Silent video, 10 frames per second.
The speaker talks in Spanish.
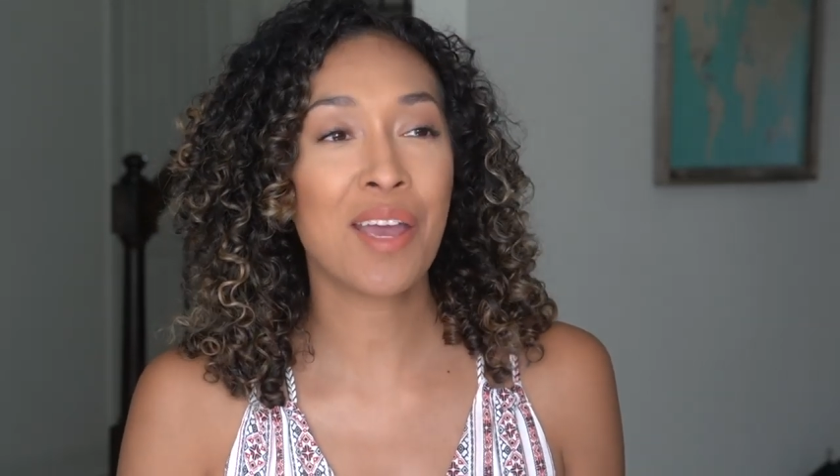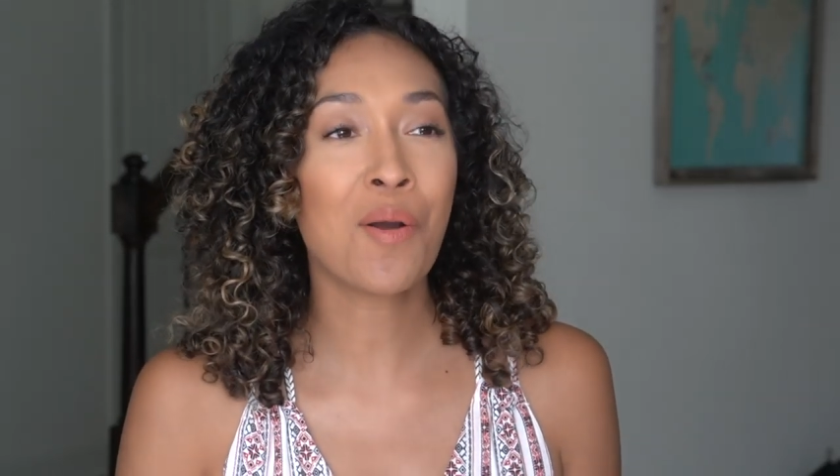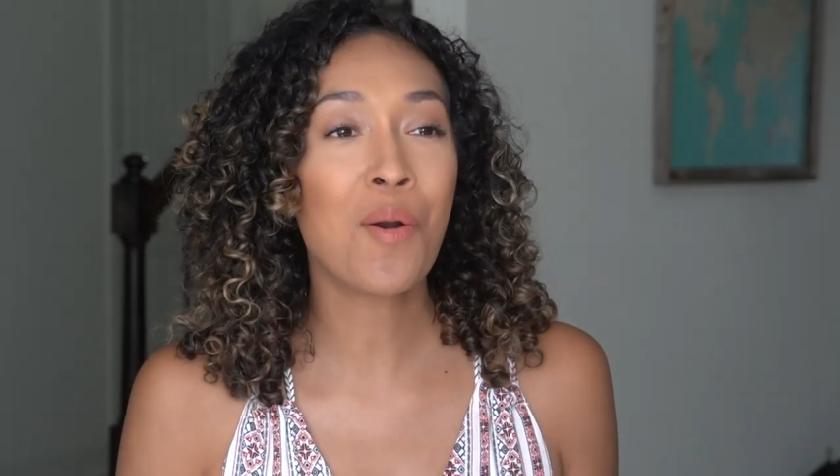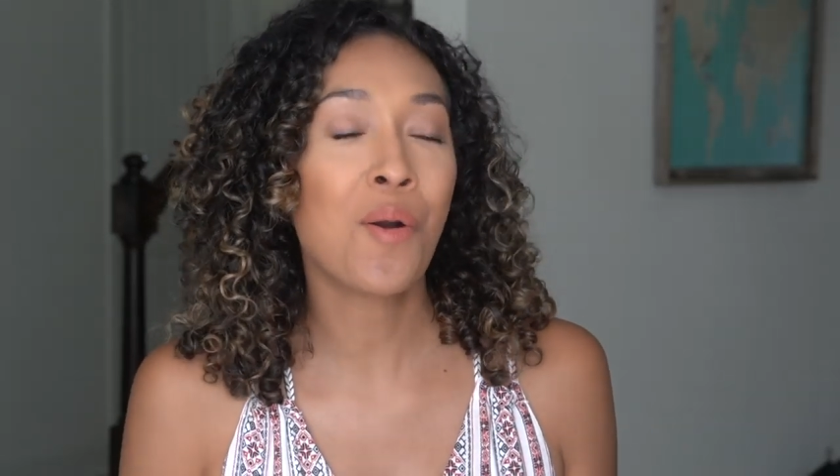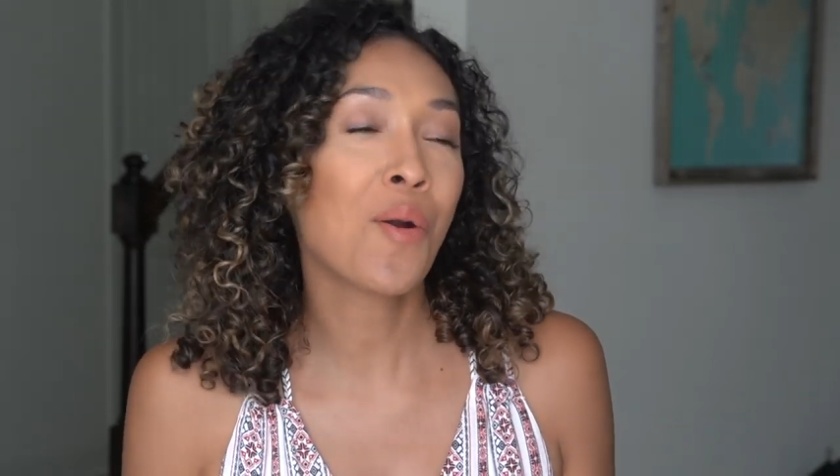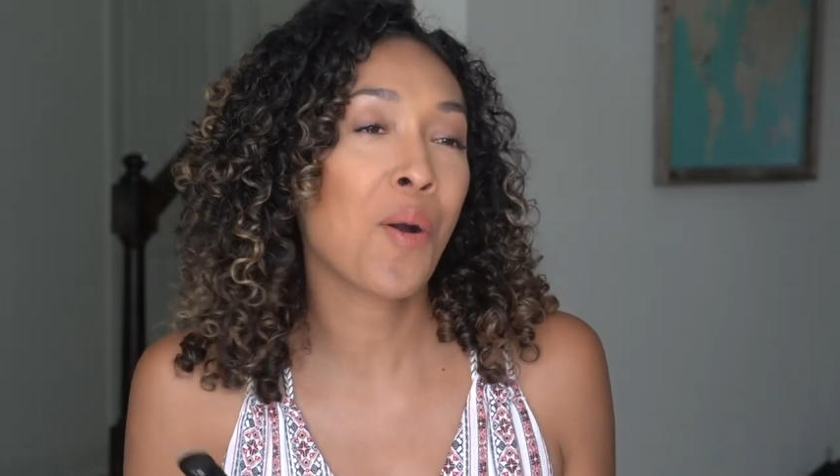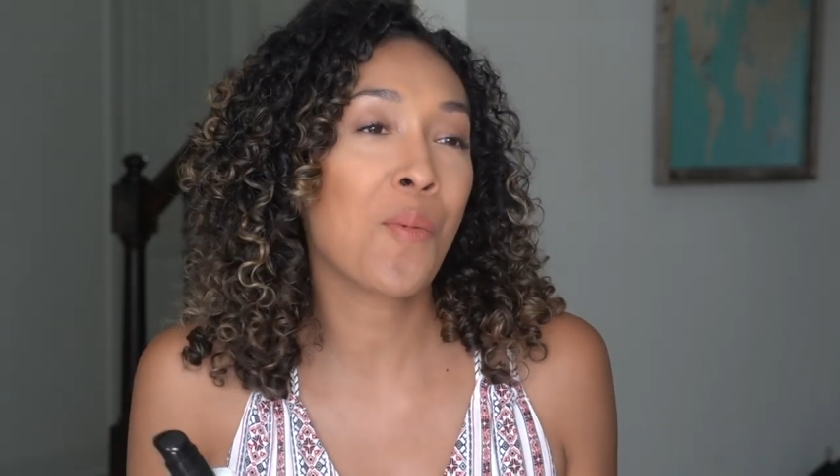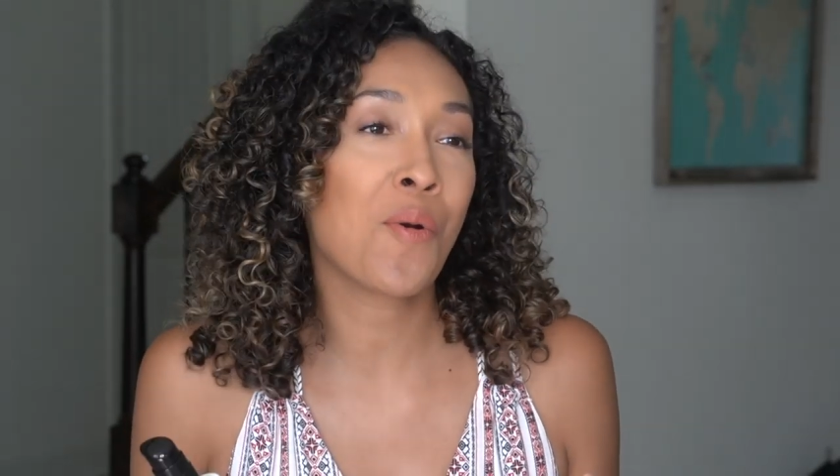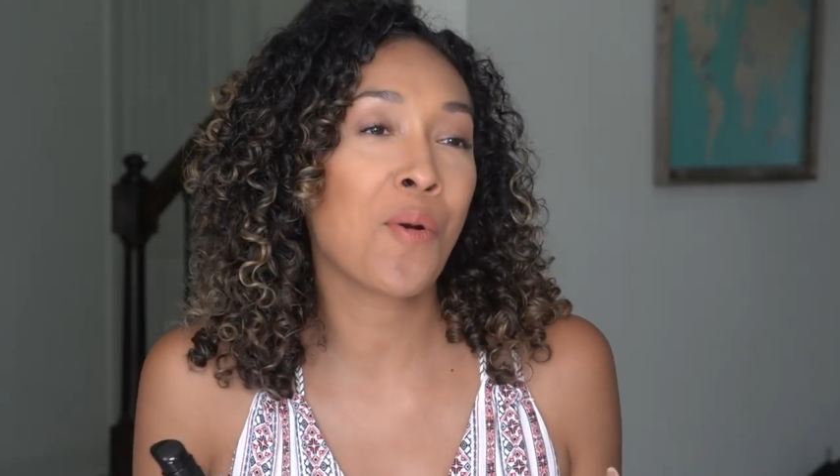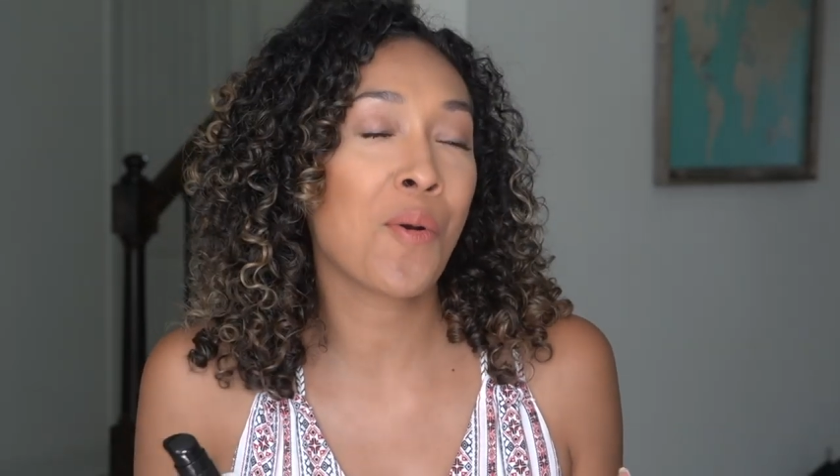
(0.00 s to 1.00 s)
tengo
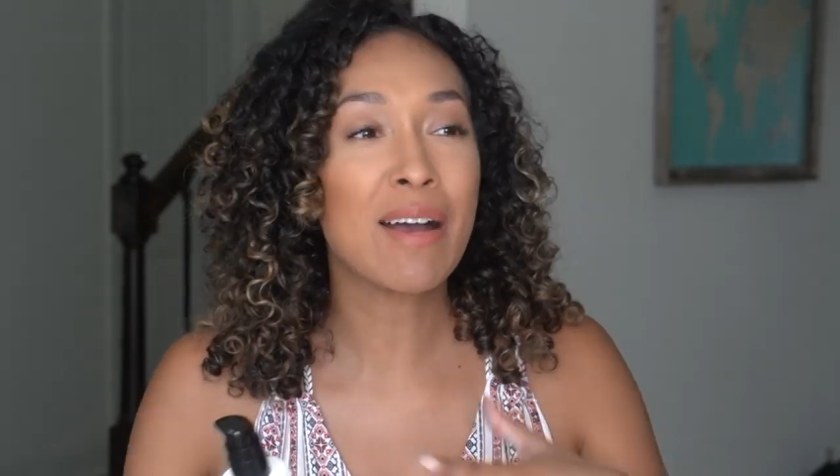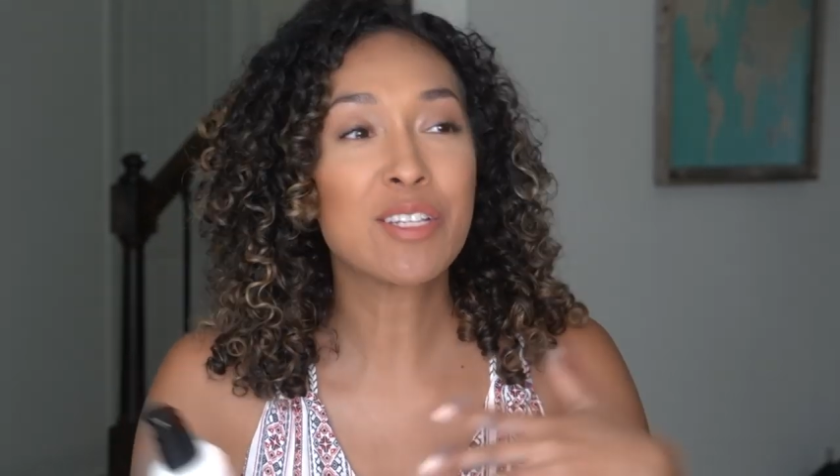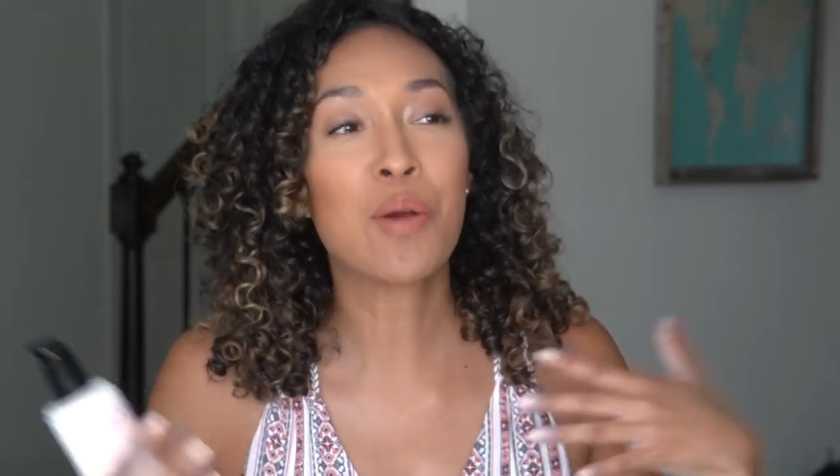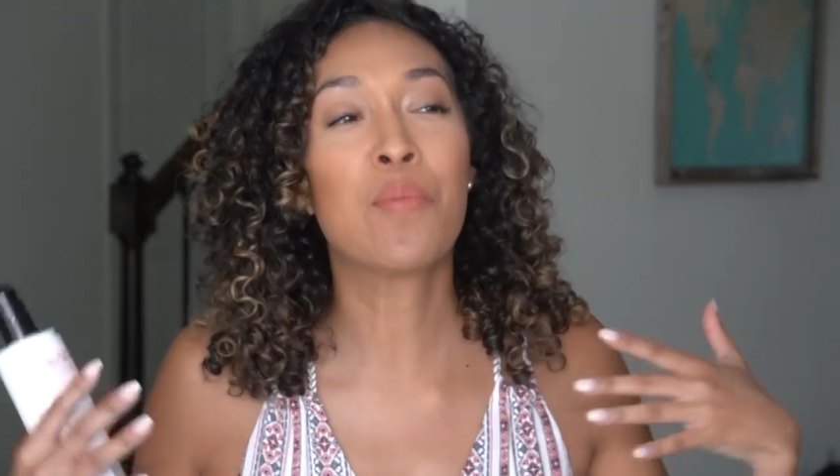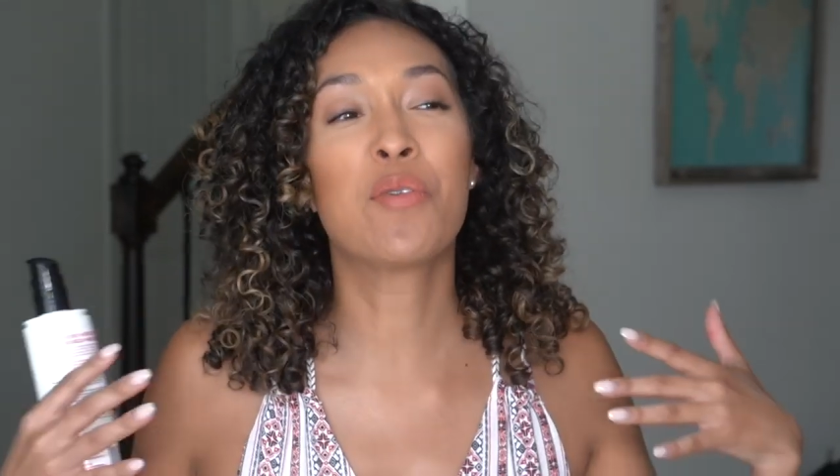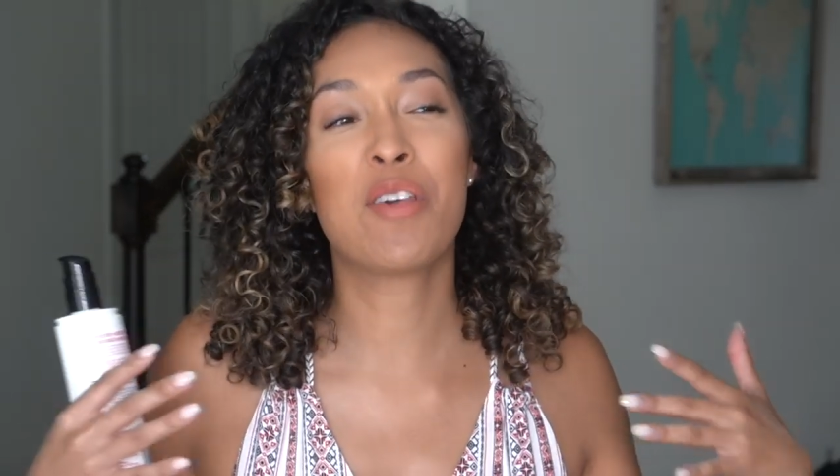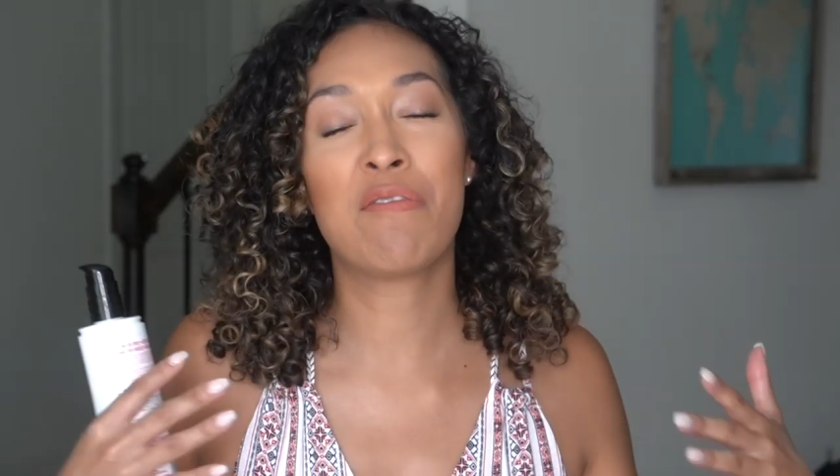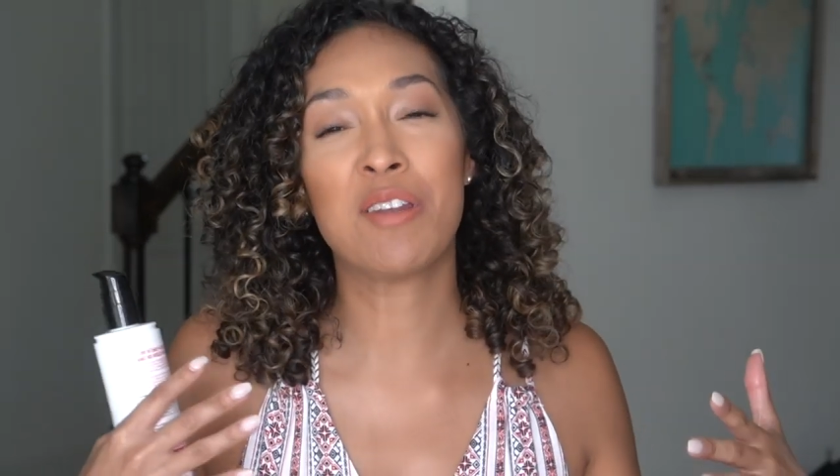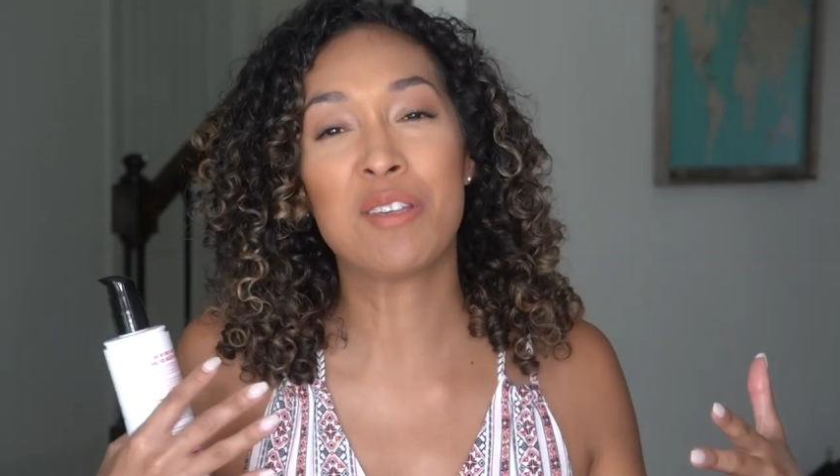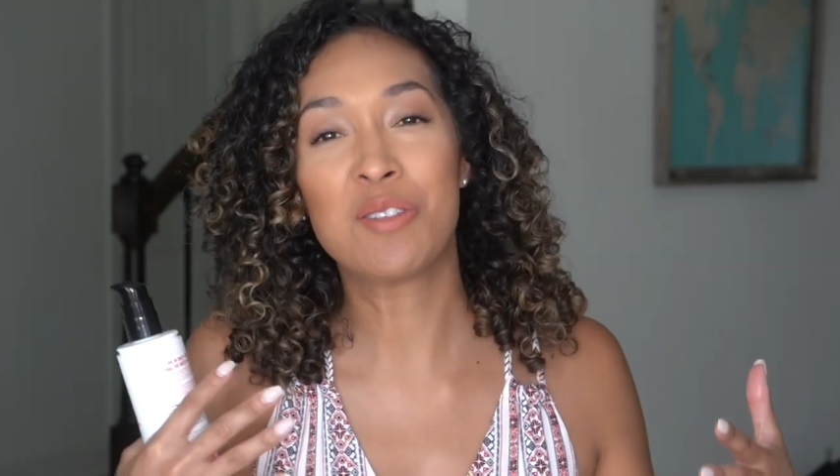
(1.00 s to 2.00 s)
como más como
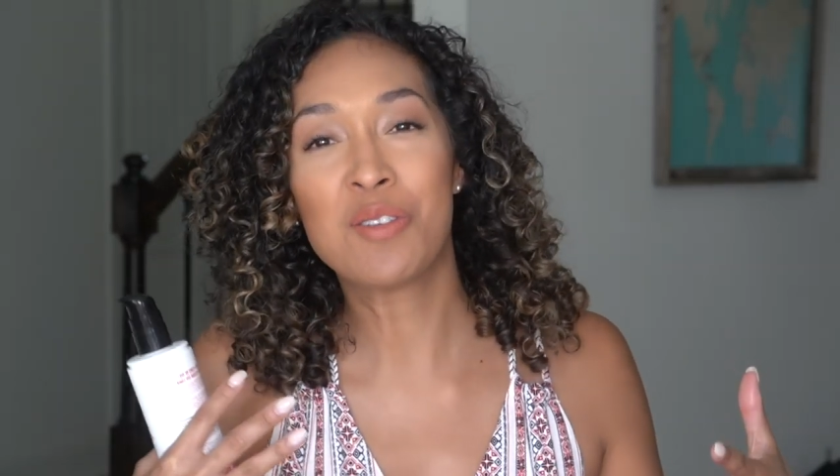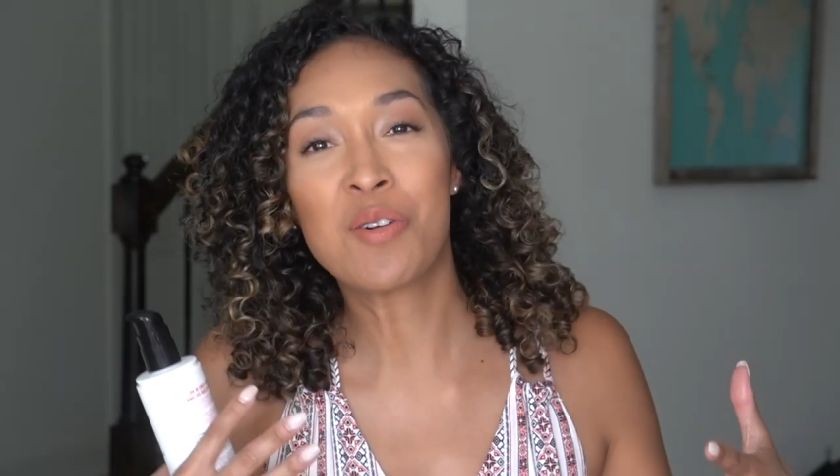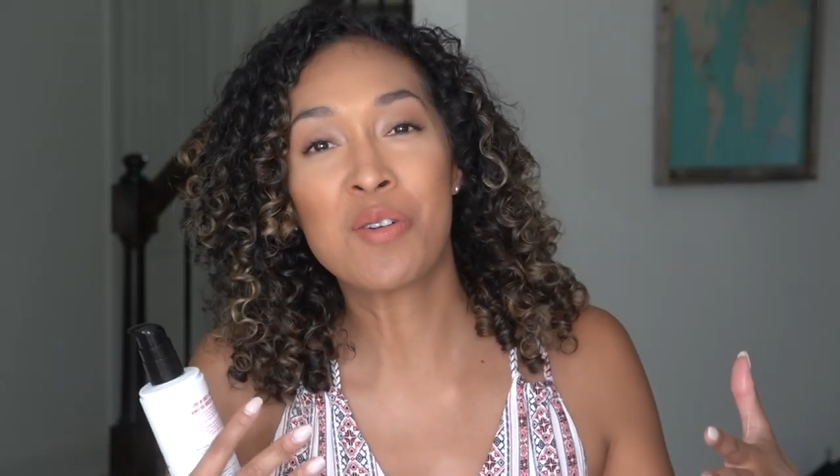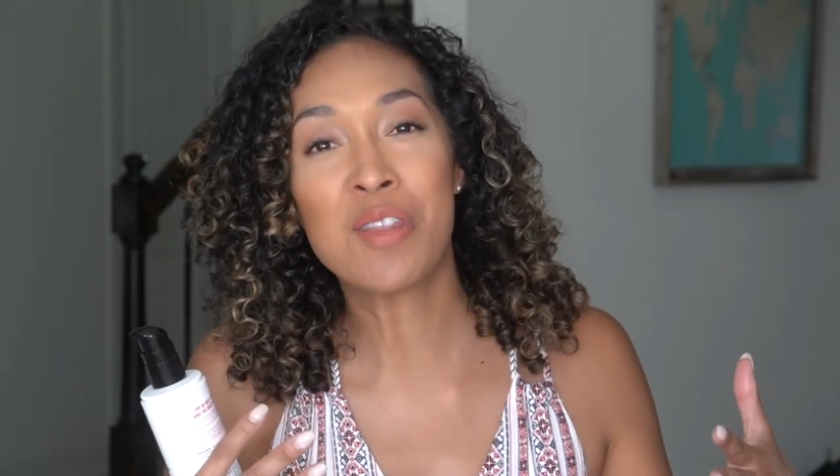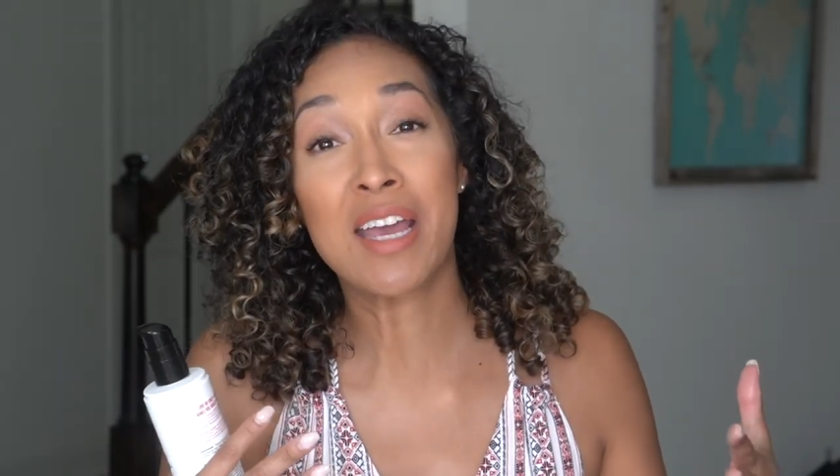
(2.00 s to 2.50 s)
definición